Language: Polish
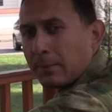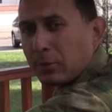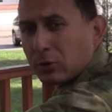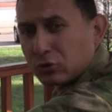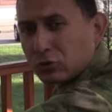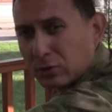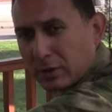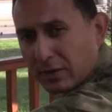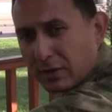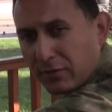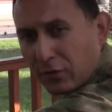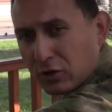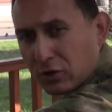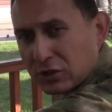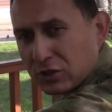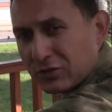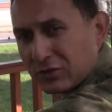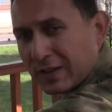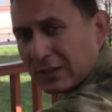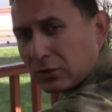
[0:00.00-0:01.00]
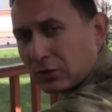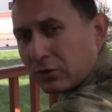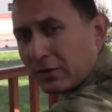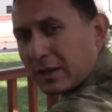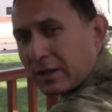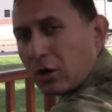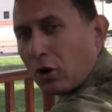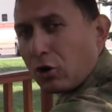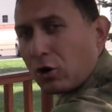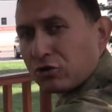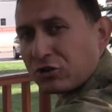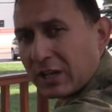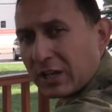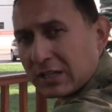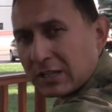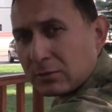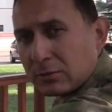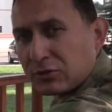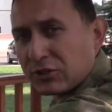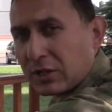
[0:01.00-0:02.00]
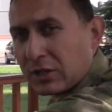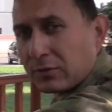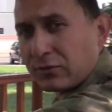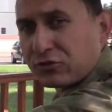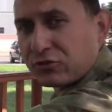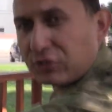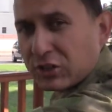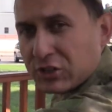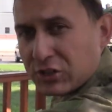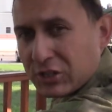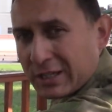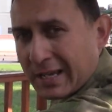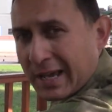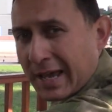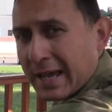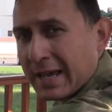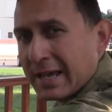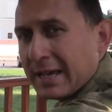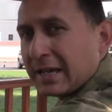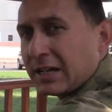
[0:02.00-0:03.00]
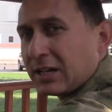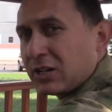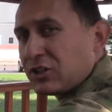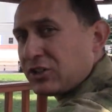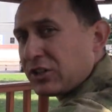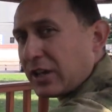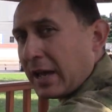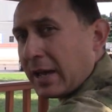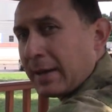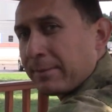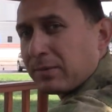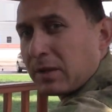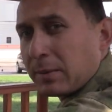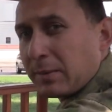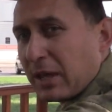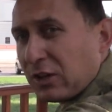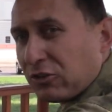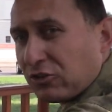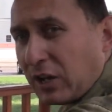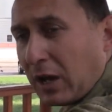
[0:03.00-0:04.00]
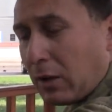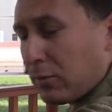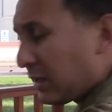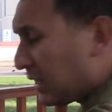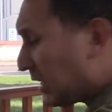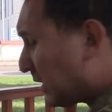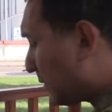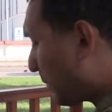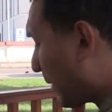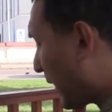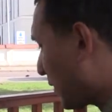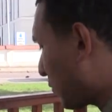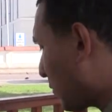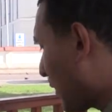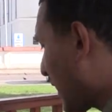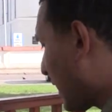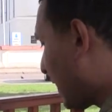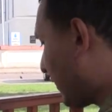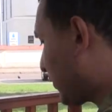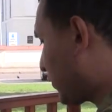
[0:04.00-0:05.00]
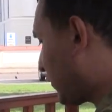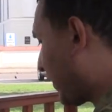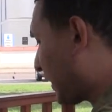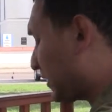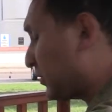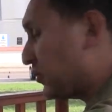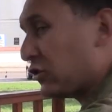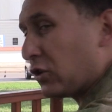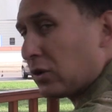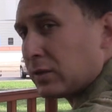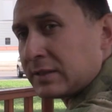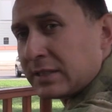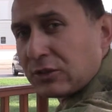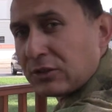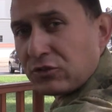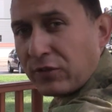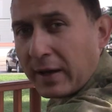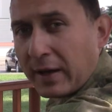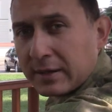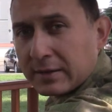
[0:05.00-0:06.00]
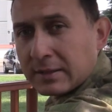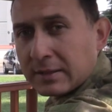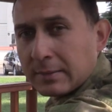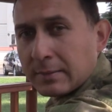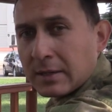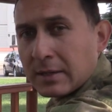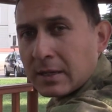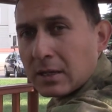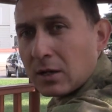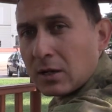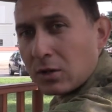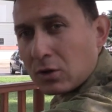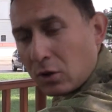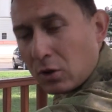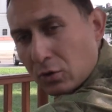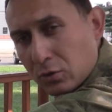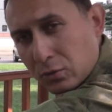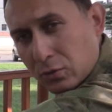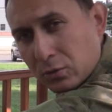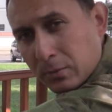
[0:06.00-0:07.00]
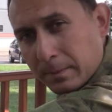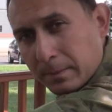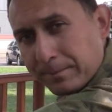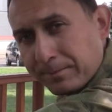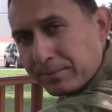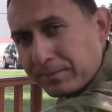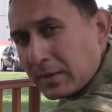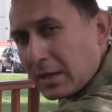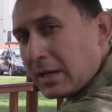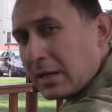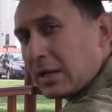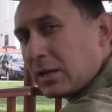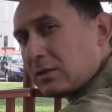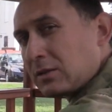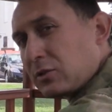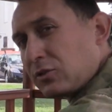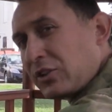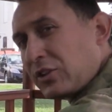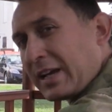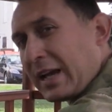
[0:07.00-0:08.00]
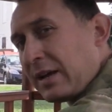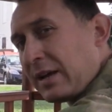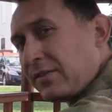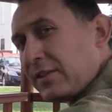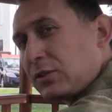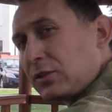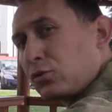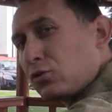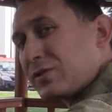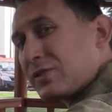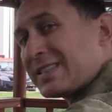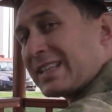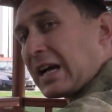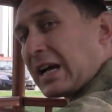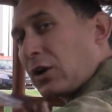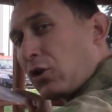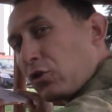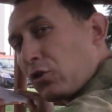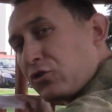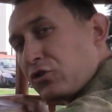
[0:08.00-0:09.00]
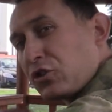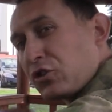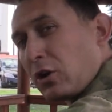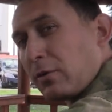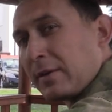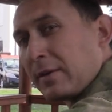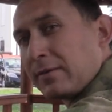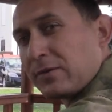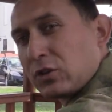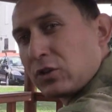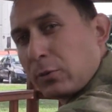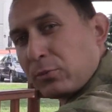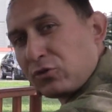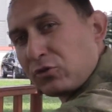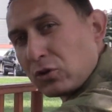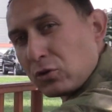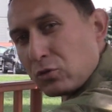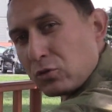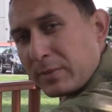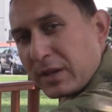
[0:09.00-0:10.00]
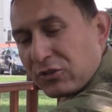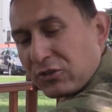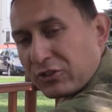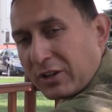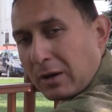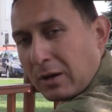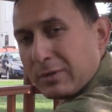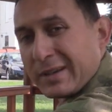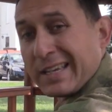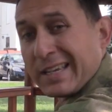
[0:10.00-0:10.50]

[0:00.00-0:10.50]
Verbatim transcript: Po II wojnie światowej osiedlił się w Szczecinie, gdzie mieszkał i zmarł w 2004 roku. Co ciekawe, tuż za kościołem w Dobrzyniu mieszkał